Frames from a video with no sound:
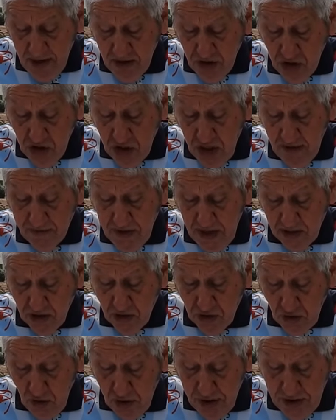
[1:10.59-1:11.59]
dia
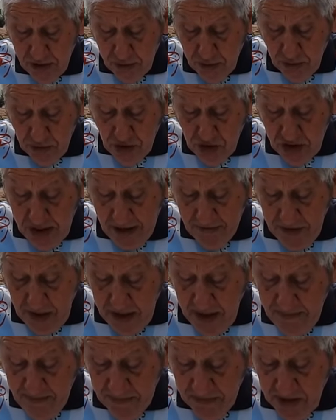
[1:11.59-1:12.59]
18, dia
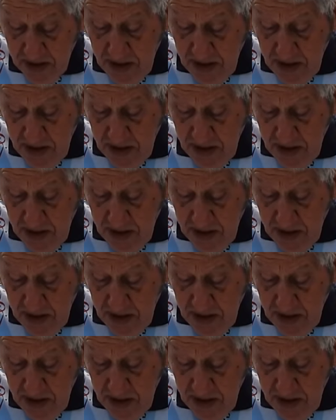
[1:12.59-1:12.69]
D,